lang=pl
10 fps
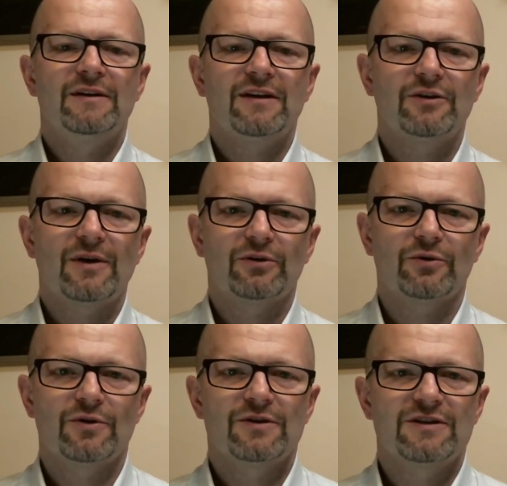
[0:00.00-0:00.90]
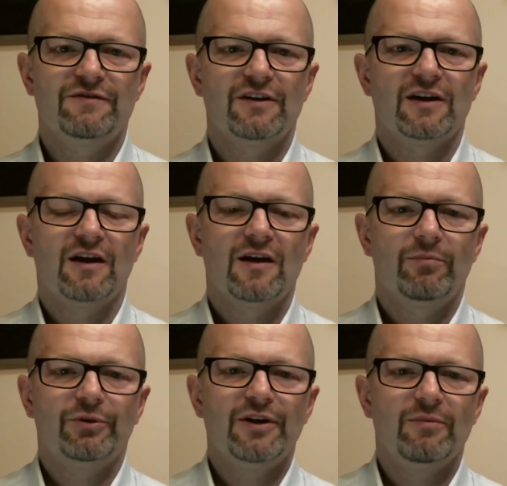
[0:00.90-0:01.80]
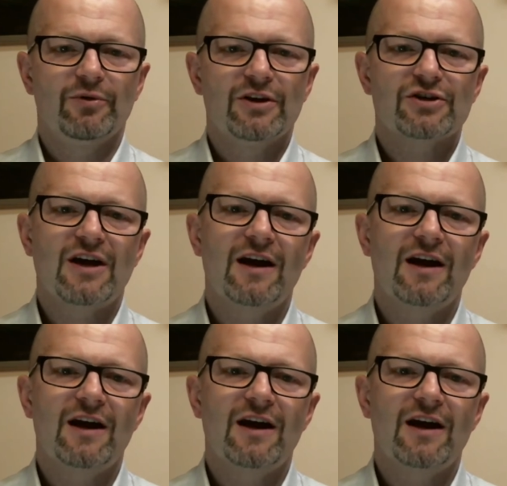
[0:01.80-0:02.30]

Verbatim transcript: taką jak to zwykle podejmujesz,